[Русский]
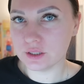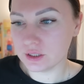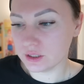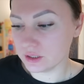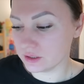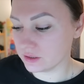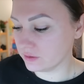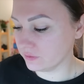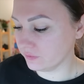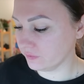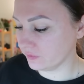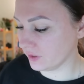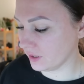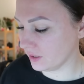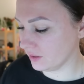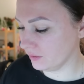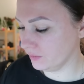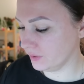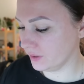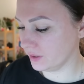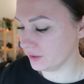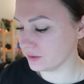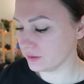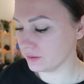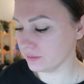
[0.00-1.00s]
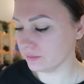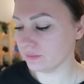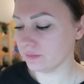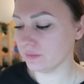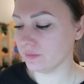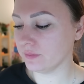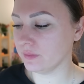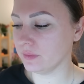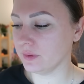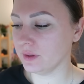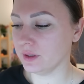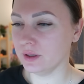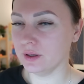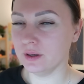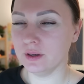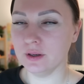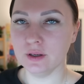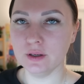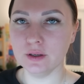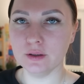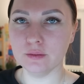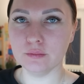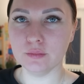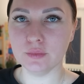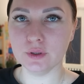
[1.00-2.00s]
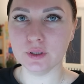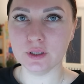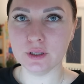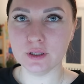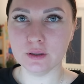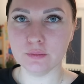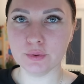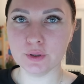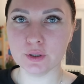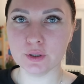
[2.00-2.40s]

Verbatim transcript: сейчас в Валберес. Мне